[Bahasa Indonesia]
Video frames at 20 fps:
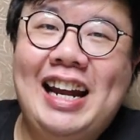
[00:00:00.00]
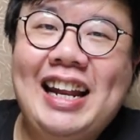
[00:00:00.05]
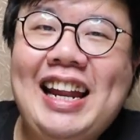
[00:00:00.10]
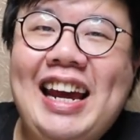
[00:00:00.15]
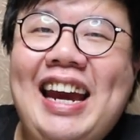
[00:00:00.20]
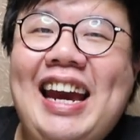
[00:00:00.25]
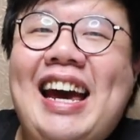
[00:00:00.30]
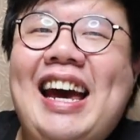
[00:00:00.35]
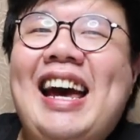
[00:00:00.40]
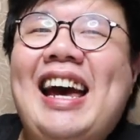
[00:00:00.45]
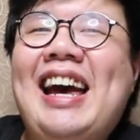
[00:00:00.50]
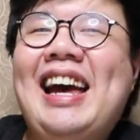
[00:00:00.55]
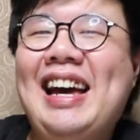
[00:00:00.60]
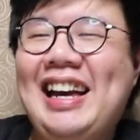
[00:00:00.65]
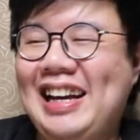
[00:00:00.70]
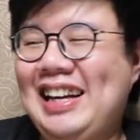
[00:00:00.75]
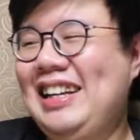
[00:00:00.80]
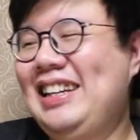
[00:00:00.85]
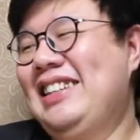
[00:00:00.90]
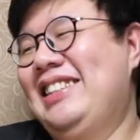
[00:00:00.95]
Canda ya.
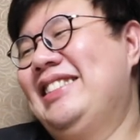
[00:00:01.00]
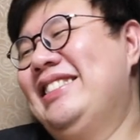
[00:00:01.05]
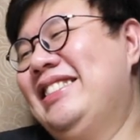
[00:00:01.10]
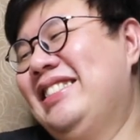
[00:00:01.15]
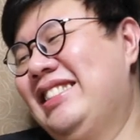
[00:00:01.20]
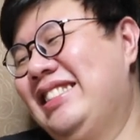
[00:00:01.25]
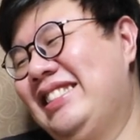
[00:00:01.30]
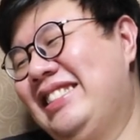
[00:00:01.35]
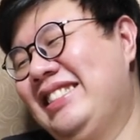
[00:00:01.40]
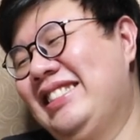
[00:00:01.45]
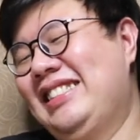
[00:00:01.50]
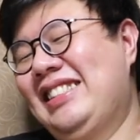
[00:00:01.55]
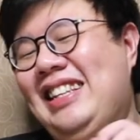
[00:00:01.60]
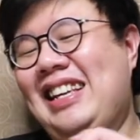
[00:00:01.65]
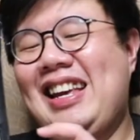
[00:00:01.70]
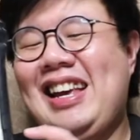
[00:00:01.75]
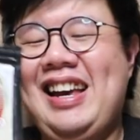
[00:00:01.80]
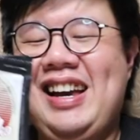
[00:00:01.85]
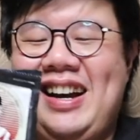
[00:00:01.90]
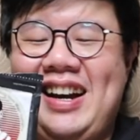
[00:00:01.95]

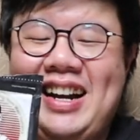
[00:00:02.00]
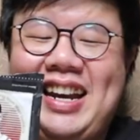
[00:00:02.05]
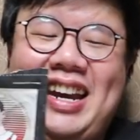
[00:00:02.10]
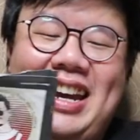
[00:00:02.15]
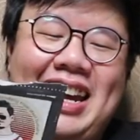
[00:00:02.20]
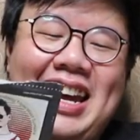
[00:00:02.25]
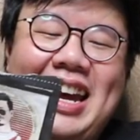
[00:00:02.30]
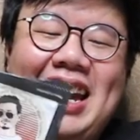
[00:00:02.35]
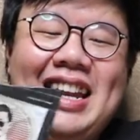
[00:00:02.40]
Oke, okay,